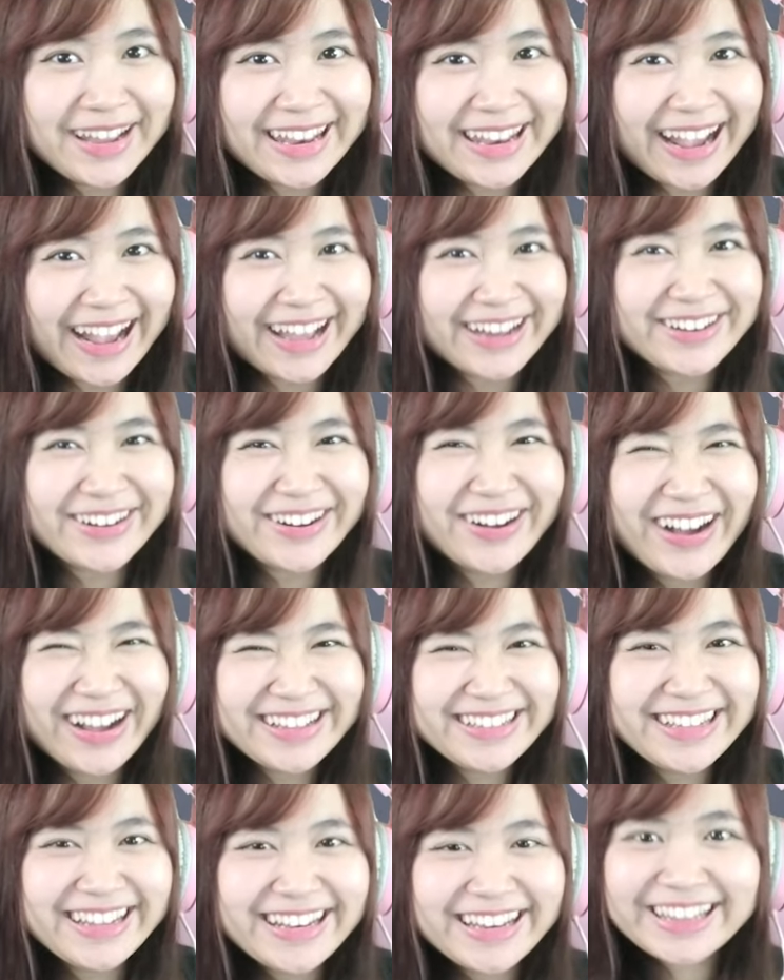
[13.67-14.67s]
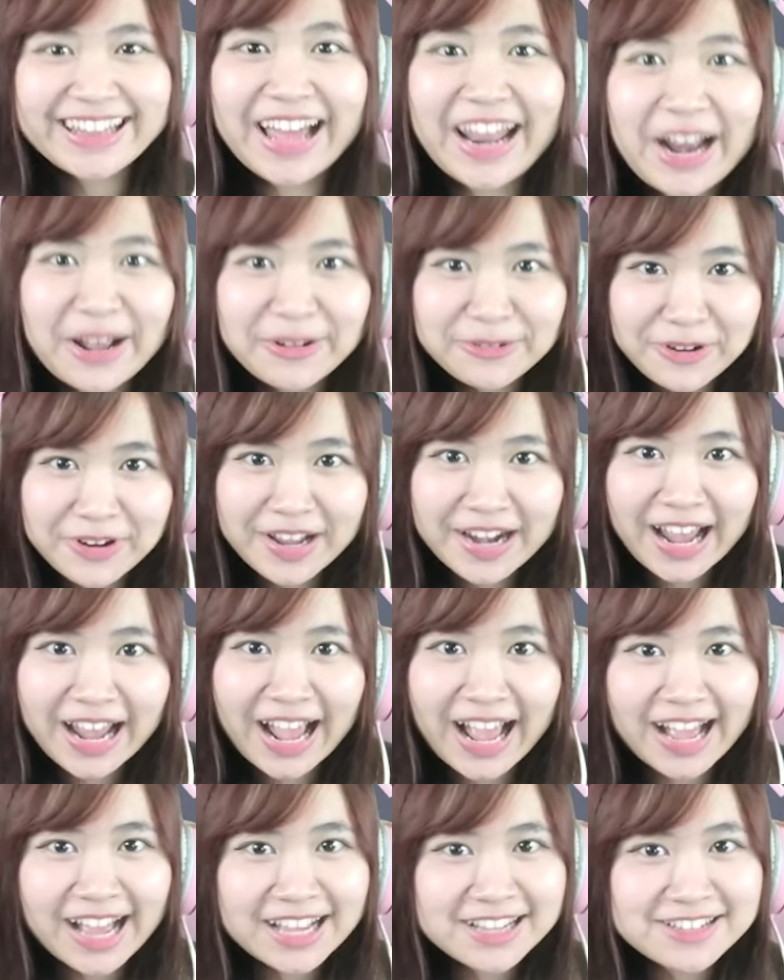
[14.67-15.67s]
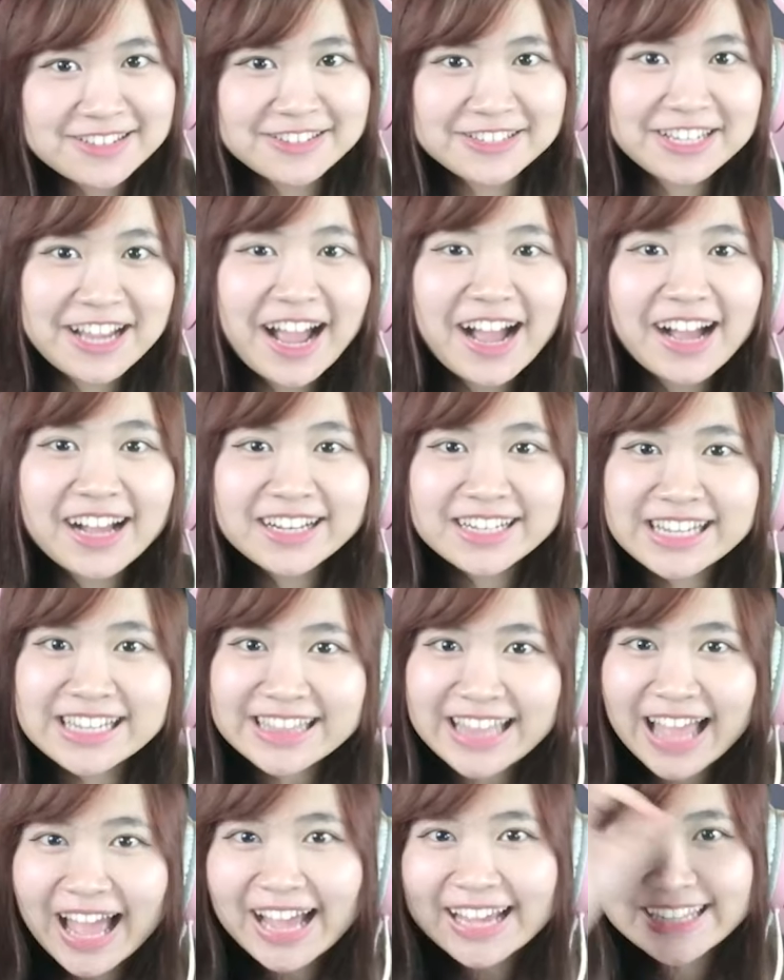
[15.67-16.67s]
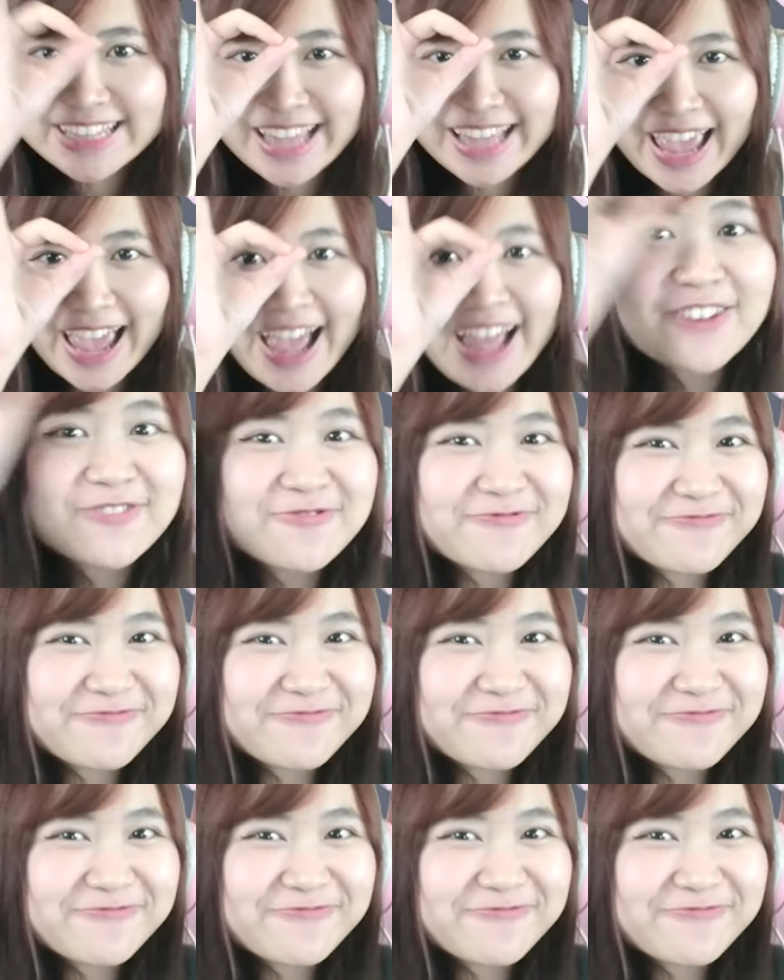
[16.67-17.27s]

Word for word: สดีค่ะทุกคนยินดีต้อนรับทุกคนนะคะเข้าสู่ช่อง Rita Kitcat